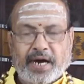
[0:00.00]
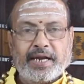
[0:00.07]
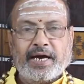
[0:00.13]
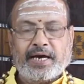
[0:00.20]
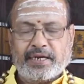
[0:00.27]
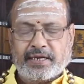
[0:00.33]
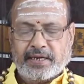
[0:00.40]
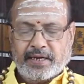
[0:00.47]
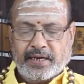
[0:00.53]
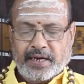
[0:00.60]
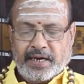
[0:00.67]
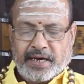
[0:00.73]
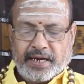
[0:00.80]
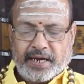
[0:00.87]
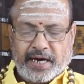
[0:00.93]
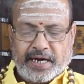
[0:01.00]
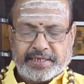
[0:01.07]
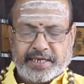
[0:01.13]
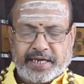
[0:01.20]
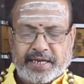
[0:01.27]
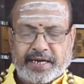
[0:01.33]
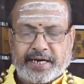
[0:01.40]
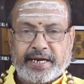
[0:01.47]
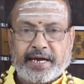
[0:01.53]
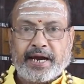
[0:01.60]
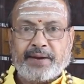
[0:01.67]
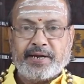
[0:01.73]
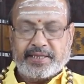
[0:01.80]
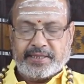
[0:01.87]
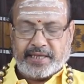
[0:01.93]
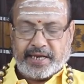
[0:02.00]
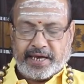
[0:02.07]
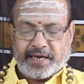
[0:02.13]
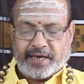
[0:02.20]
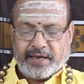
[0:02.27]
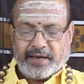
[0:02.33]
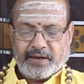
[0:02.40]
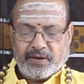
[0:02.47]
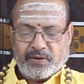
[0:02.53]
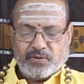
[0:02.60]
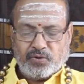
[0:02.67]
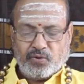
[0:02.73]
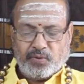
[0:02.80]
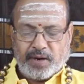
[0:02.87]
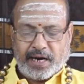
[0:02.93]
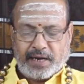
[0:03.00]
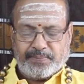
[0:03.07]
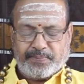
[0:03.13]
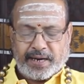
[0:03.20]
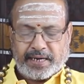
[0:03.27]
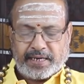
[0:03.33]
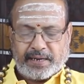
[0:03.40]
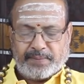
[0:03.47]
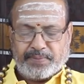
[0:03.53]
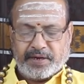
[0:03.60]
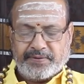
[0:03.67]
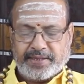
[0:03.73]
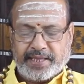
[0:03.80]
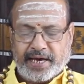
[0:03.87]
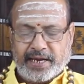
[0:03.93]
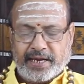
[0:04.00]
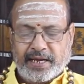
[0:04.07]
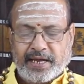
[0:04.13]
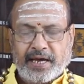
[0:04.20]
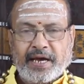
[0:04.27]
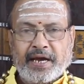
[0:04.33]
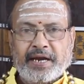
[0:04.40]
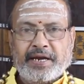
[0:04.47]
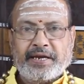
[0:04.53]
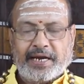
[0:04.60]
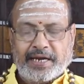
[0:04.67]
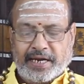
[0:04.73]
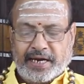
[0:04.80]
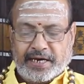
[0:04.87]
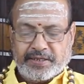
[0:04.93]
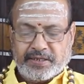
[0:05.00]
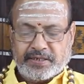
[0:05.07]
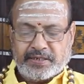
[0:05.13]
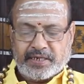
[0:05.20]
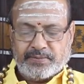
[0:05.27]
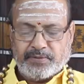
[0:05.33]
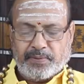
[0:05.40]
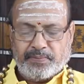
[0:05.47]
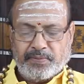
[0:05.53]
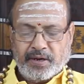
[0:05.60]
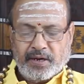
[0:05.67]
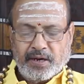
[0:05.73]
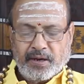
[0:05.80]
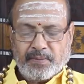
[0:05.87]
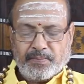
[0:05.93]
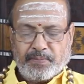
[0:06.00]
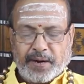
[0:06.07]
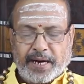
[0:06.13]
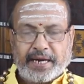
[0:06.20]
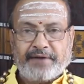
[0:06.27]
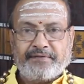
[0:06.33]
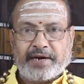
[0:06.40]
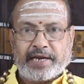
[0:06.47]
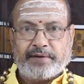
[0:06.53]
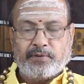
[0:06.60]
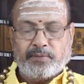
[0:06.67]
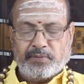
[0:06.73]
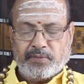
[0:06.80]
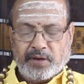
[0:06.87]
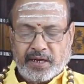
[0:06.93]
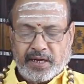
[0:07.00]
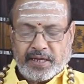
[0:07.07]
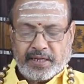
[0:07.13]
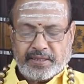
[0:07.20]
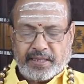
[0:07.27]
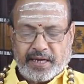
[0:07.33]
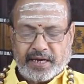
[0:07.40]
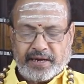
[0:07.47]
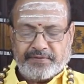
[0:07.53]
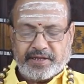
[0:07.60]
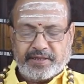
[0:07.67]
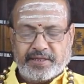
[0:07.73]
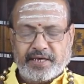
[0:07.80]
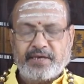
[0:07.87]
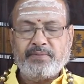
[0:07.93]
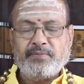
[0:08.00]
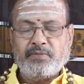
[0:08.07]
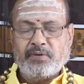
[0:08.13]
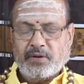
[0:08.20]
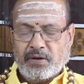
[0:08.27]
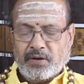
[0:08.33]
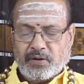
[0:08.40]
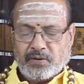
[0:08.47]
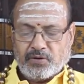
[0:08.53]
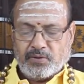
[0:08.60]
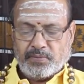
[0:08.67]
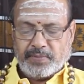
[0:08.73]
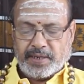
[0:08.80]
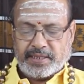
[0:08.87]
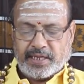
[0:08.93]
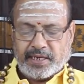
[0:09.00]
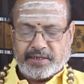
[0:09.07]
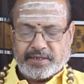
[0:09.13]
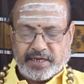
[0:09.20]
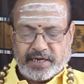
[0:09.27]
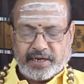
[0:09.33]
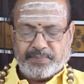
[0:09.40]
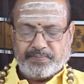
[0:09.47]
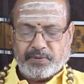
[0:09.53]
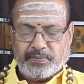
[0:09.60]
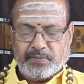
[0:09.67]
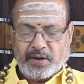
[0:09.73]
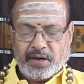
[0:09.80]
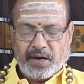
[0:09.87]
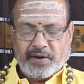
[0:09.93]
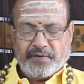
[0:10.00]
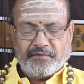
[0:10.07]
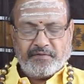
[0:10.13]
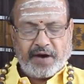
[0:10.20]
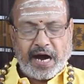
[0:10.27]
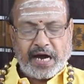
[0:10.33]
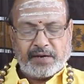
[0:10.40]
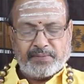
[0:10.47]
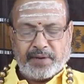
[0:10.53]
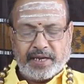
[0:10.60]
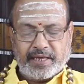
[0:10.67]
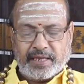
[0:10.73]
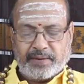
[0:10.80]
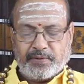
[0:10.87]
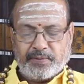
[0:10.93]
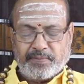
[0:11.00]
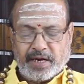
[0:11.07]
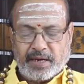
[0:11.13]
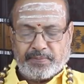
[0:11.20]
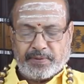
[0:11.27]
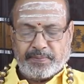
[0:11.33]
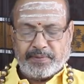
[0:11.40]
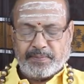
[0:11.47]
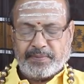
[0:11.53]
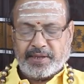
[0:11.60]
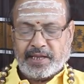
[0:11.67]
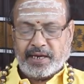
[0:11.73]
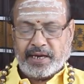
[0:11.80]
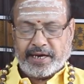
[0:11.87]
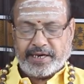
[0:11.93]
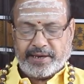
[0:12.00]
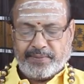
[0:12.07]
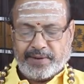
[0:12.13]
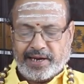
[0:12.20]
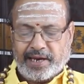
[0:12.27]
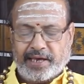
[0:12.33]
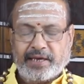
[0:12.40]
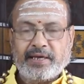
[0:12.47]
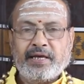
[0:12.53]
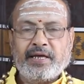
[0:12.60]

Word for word: ஆனால் ராசியின் ரெண்டாம் இடத்தினை குருவால் பார்க்கப்படுவதால் நல்ல அதிர்ஷ்டமும் பண வரவும் தனவிருத்தியும் குடும்பத்தில் செழிப்பும் வாக்பலிதமும் ஏற்படும் என்பதில் ஐயமில்லை